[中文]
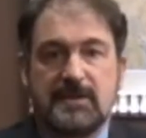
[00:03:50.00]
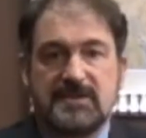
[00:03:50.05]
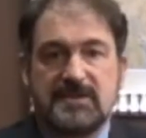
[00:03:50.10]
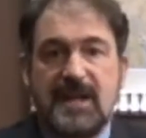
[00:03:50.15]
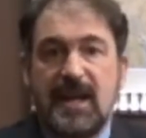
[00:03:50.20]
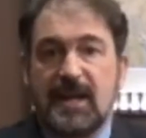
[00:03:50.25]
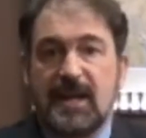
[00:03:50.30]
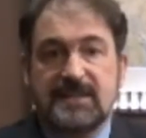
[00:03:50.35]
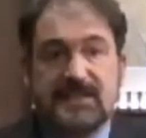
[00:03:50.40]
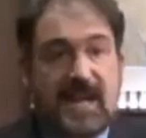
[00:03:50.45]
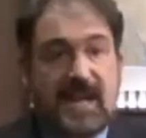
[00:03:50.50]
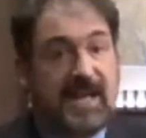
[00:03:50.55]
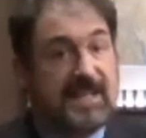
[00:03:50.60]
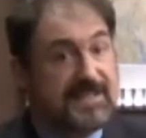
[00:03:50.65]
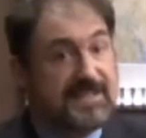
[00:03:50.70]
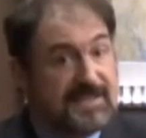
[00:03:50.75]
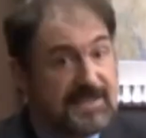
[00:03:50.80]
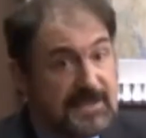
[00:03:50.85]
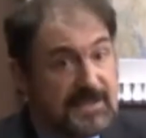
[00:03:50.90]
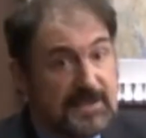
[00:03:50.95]
这样才
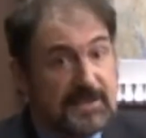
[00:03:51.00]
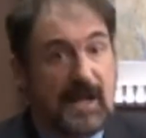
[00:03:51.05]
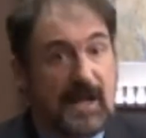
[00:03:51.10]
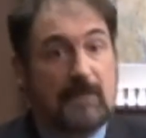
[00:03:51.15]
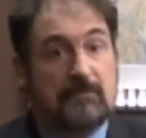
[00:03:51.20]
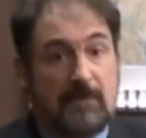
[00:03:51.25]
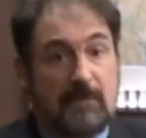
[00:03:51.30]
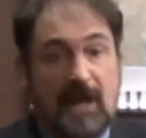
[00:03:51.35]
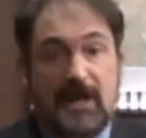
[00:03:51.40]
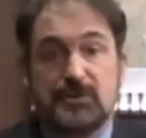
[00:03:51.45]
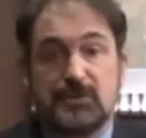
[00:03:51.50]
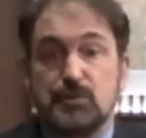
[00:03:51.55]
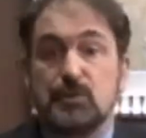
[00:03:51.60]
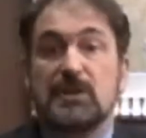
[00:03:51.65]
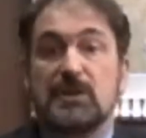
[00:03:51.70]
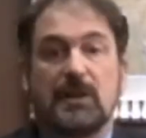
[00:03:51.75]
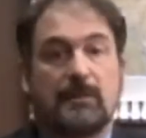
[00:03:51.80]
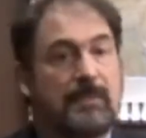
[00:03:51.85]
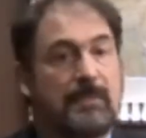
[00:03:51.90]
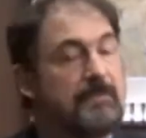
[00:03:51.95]
自然满
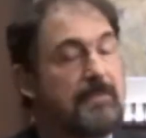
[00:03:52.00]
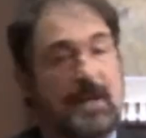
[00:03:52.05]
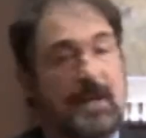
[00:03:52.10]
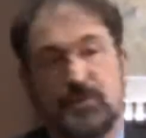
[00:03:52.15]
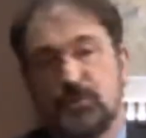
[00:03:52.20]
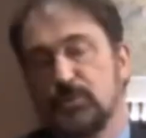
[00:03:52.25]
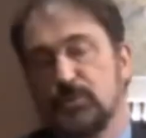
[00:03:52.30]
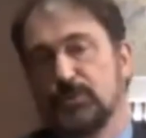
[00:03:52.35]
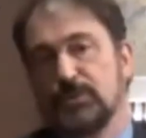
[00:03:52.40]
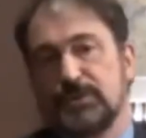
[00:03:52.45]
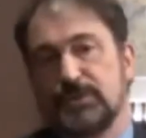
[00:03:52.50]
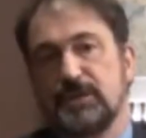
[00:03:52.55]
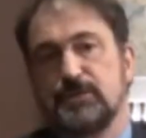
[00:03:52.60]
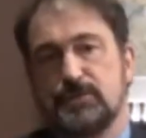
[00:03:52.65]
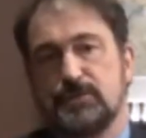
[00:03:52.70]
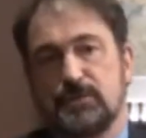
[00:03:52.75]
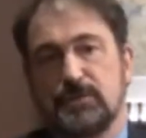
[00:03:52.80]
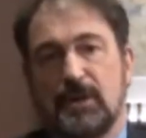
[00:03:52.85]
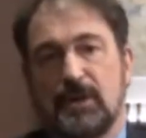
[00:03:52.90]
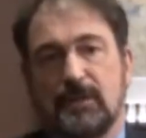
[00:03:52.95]
足可明白输入的
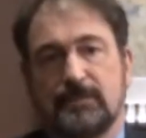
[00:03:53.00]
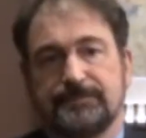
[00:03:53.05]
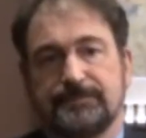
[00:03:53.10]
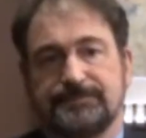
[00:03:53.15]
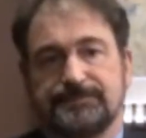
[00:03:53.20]
需要。